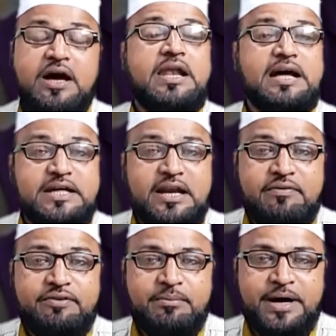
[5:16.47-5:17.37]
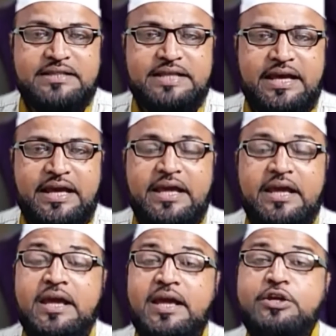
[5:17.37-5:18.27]
अल्लाह ताला फरमाते हैं
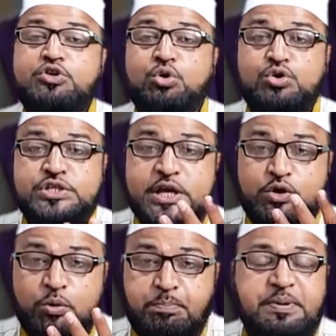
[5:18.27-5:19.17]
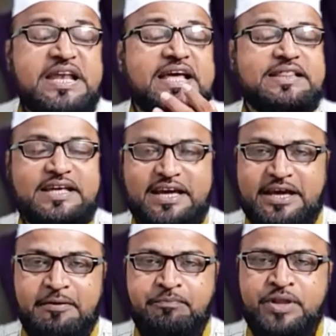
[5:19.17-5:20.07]
कि जो गुस्से को पी लेते हैं